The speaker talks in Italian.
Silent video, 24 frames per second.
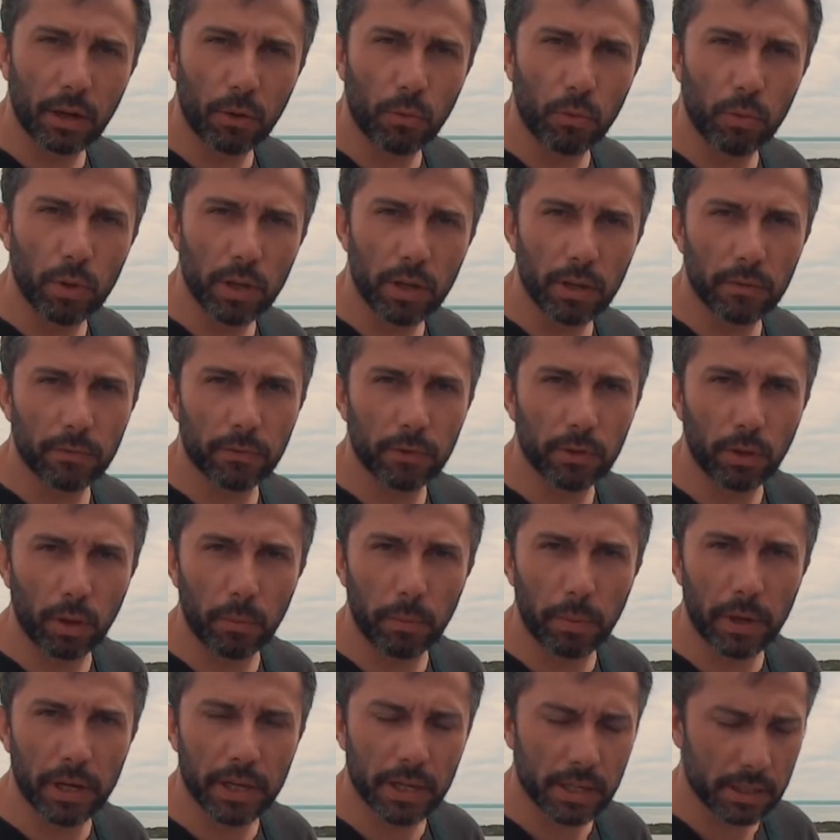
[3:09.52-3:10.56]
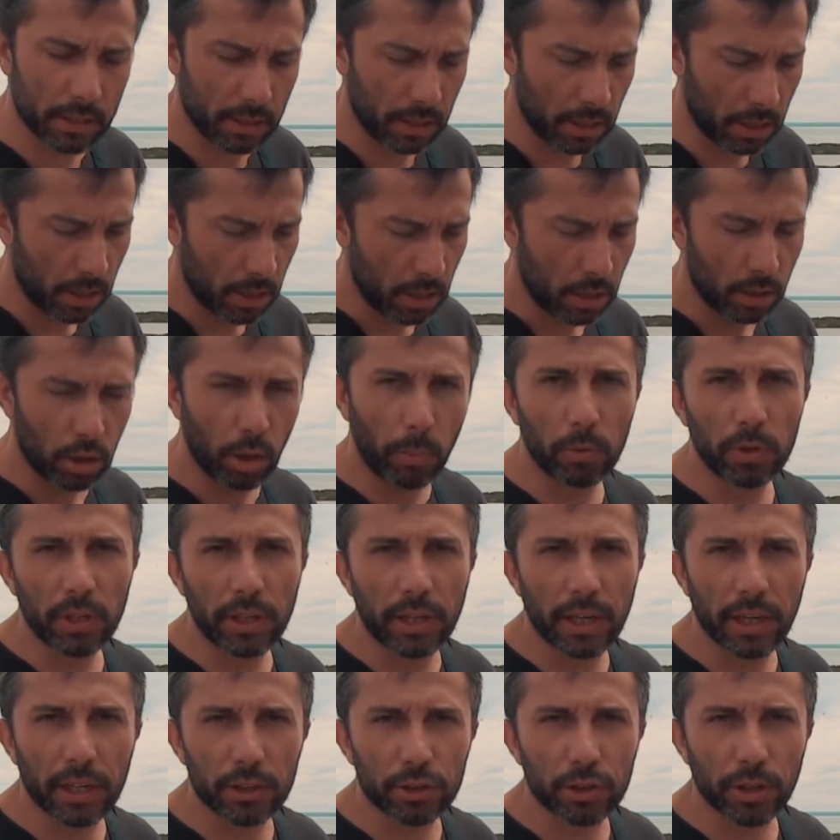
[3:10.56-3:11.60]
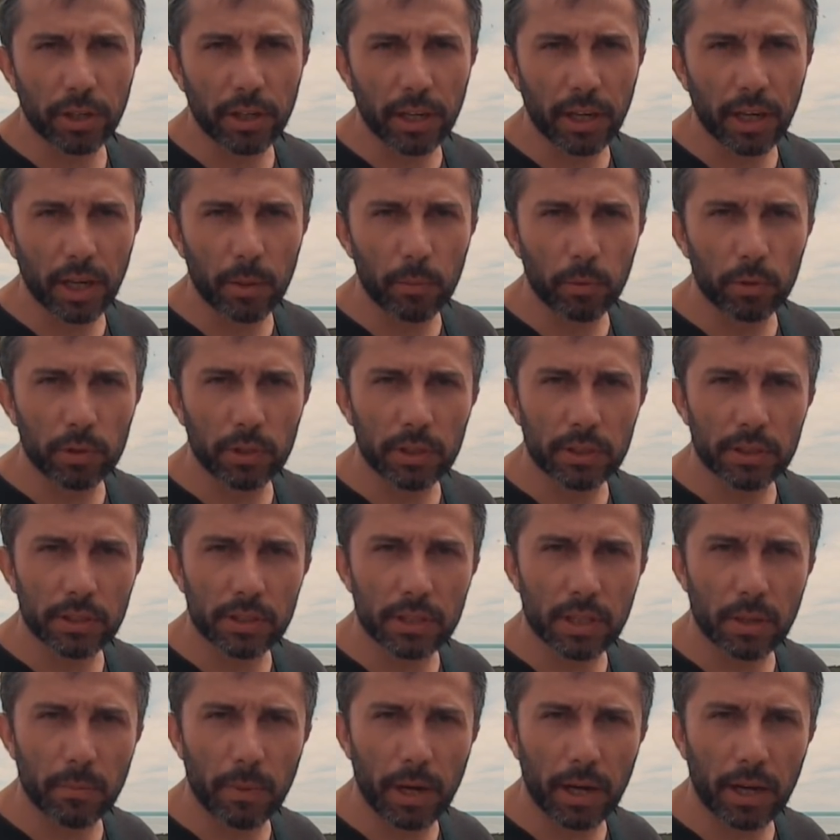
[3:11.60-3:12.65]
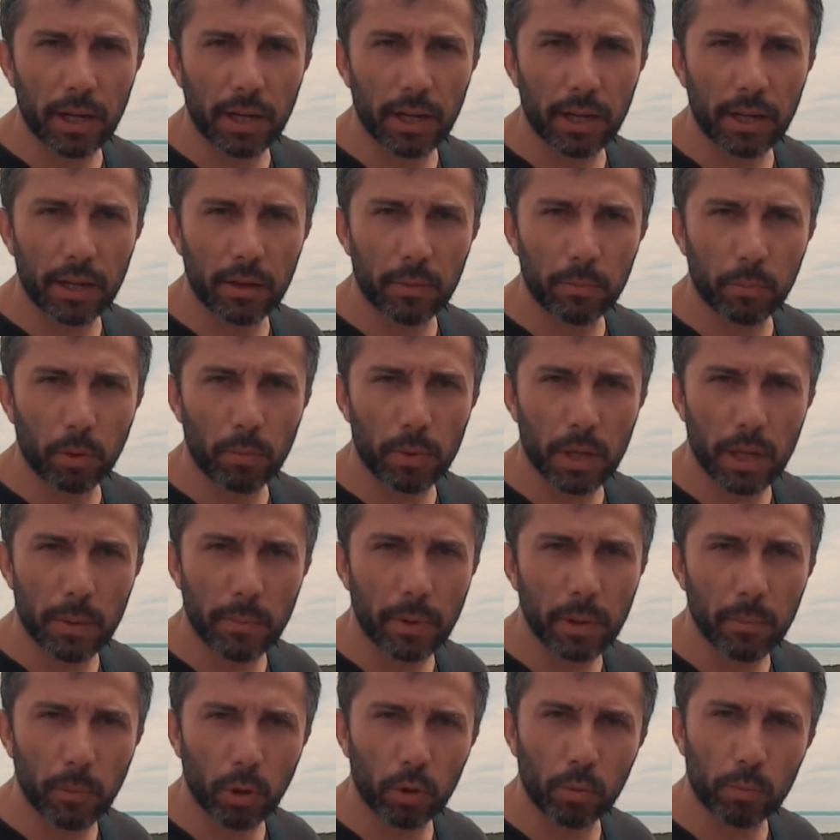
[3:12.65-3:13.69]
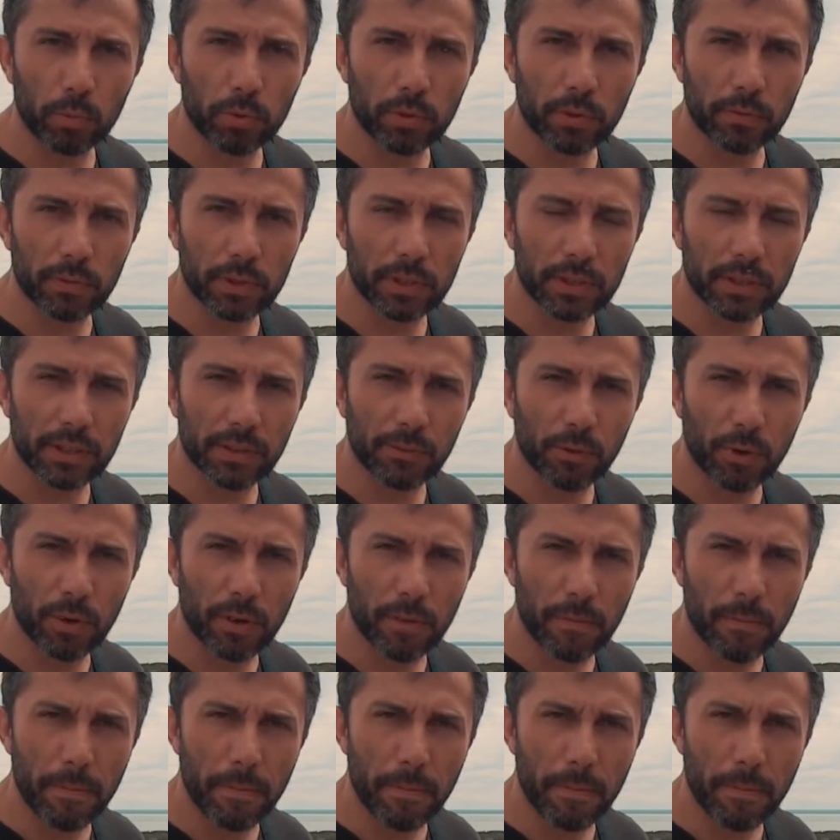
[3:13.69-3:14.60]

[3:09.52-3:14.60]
da qui fino al paese. Dopodiché cercheremo di sistemare il problema in modo più definitivo.